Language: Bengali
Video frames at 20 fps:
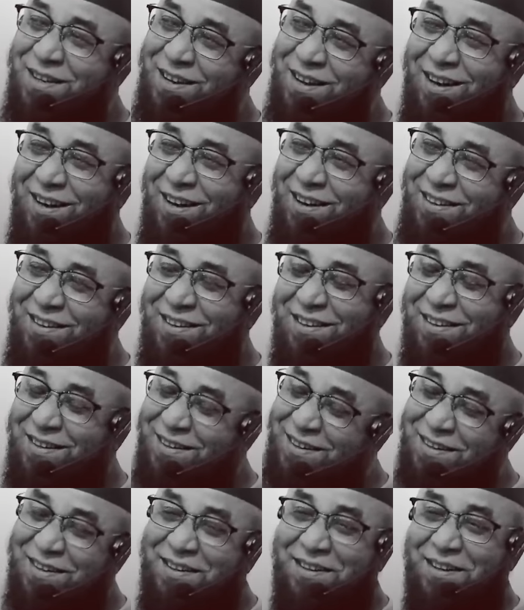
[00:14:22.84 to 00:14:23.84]
মিন আহলিক
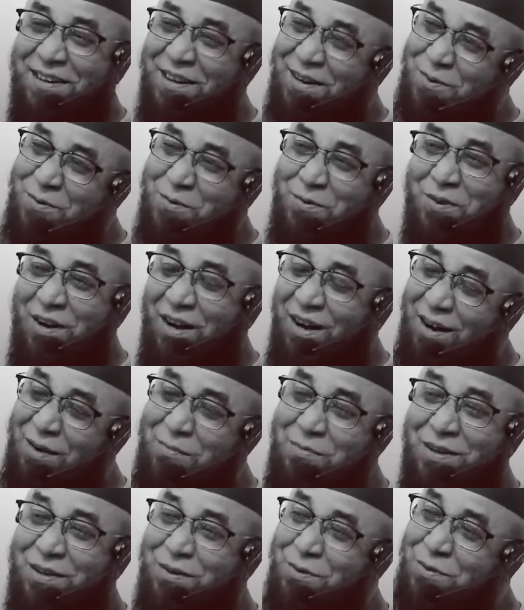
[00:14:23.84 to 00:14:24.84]
ইন্নাহু
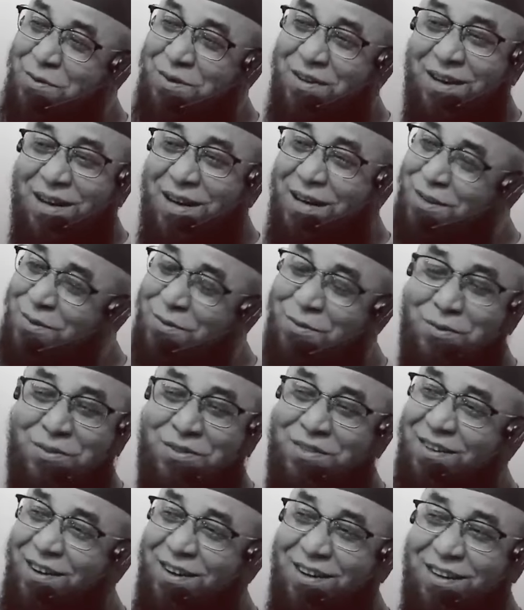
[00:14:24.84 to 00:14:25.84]
আমানুল গাইরু
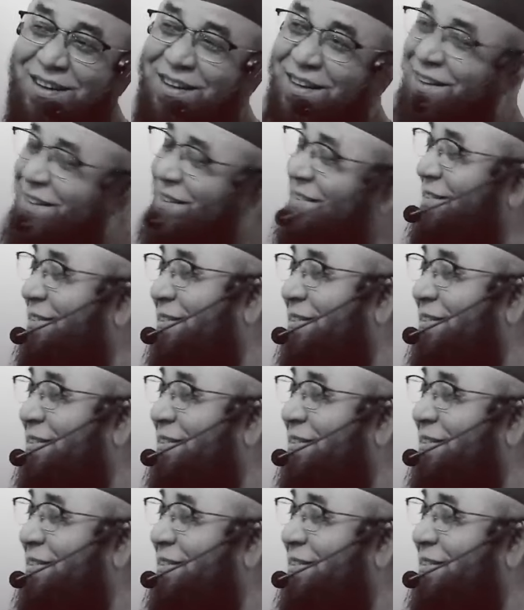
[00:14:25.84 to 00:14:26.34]
সালেহ